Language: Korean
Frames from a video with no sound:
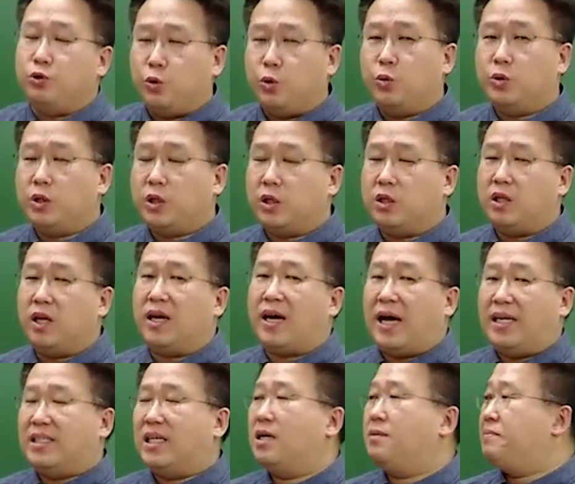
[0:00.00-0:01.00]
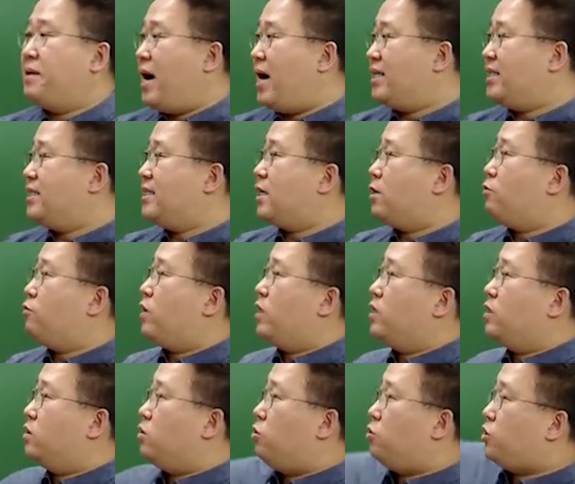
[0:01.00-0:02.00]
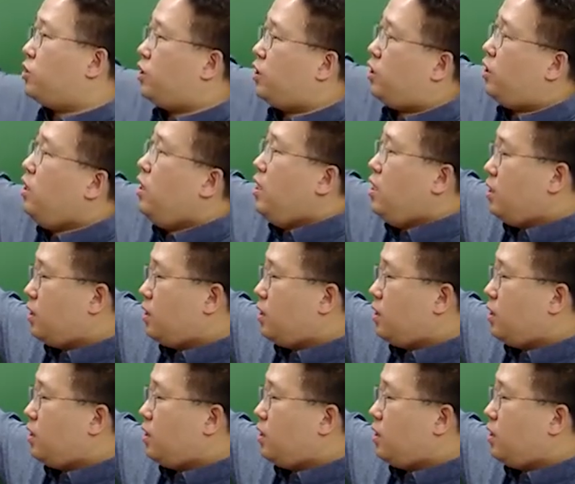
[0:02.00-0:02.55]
유통시킬 때 가장 많이 사용하는 것이